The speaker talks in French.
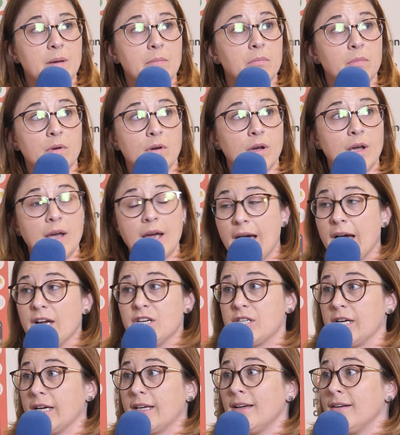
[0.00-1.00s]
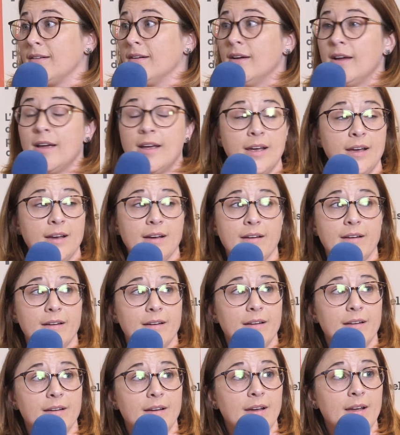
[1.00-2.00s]
même euh, à chacun. C'est à euh,
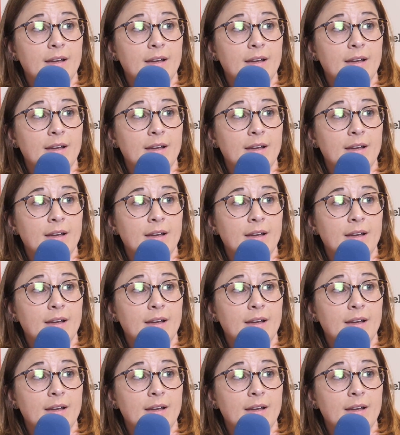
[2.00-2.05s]
chacun de